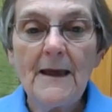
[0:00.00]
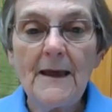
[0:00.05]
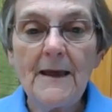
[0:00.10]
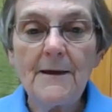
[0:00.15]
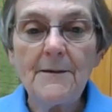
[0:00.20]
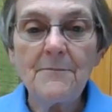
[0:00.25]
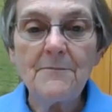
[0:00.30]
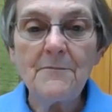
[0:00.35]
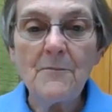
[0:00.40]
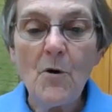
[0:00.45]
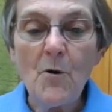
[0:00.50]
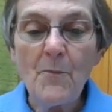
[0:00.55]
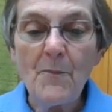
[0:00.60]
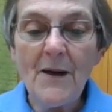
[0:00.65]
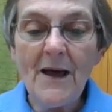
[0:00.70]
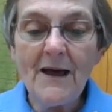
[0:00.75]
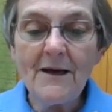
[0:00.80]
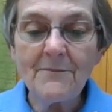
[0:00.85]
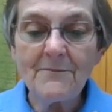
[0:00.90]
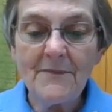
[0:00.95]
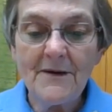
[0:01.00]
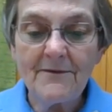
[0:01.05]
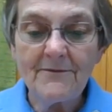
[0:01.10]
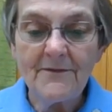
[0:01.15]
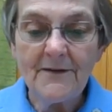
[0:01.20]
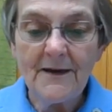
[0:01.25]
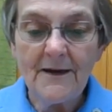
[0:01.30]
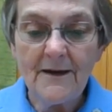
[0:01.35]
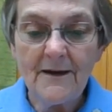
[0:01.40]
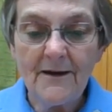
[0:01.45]
Et mon père
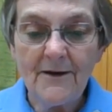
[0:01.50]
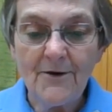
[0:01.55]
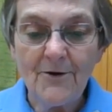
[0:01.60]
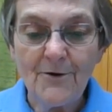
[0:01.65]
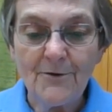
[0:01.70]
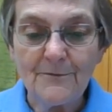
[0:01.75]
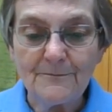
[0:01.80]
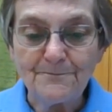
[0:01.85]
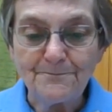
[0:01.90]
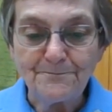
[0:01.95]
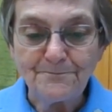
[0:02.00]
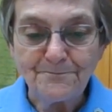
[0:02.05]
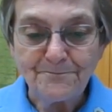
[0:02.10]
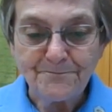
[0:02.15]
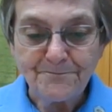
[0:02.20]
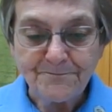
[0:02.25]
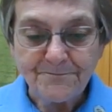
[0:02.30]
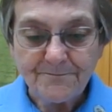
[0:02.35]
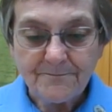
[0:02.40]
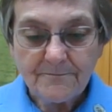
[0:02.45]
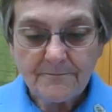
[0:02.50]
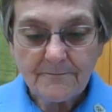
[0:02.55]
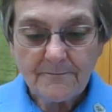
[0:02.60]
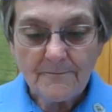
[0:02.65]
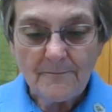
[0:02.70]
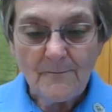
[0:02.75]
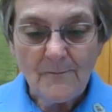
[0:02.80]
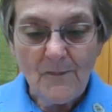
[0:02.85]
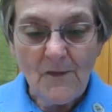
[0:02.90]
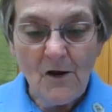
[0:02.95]
m'avait
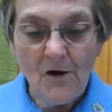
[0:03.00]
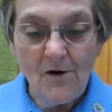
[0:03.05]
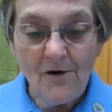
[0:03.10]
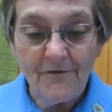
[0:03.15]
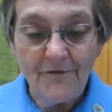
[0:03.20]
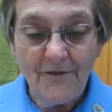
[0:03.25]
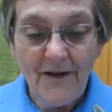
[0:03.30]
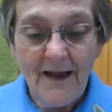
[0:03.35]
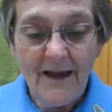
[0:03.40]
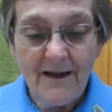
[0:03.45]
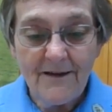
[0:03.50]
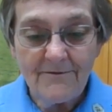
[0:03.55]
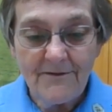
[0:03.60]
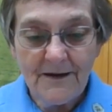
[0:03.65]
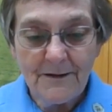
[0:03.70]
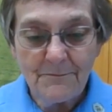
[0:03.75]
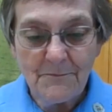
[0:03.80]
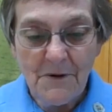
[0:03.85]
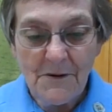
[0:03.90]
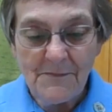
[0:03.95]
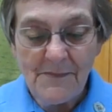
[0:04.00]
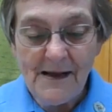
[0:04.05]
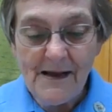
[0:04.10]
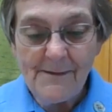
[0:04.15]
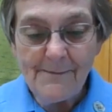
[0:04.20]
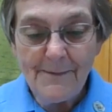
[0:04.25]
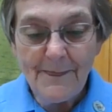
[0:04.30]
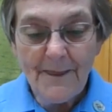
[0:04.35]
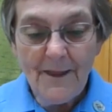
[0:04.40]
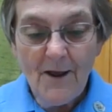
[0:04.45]
euh, offert avec
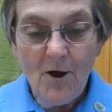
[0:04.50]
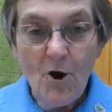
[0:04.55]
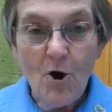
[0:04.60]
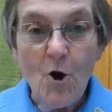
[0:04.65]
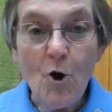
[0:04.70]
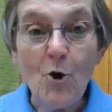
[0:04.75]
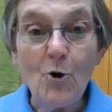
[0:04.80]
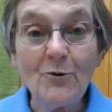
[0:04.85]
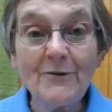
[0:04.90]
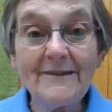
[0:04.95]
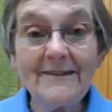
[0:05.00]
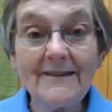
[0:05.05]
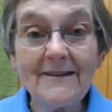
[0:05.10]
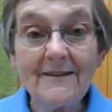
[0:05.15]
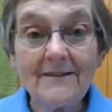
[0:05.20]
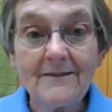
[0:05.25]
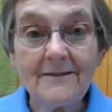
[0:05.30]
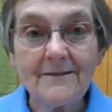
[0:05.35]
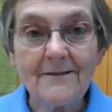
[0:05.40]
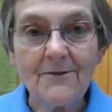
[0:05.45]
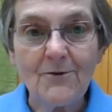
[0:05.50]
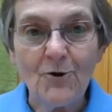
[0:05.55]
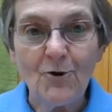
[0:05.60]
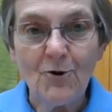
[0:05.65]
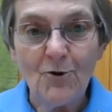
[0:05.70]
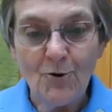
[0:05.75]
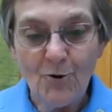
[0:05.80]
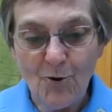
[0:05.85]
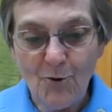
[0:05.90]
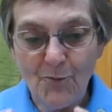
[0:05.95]
maman un disque,
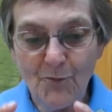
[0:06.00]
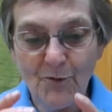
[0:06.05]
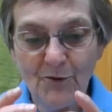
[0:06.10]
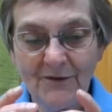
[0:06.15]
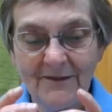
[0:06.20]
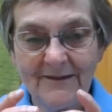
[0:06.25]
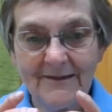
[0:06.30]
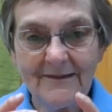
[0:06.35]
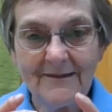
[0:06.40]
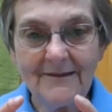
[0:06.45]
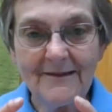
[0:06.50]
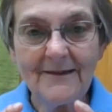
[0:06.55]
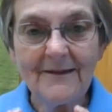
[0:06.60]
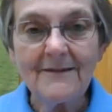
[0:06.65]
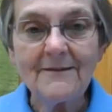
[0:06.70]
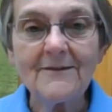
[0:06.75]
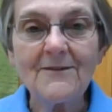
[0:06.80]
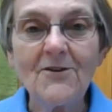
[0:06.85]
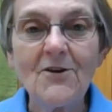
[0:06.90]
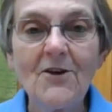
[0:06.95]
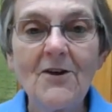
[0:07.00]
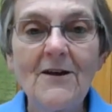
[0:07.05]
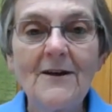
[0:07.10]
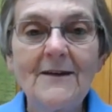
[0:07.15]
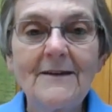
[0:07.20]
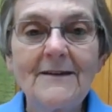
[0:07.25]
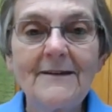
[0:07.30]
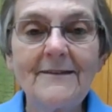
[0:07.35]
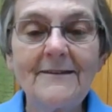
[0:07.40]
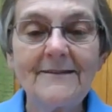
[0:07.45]
un petit disque
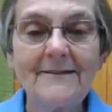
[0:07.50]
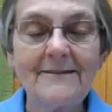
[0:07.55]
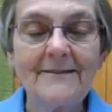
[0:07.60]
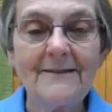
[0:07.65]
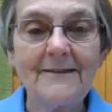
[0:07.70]
qui,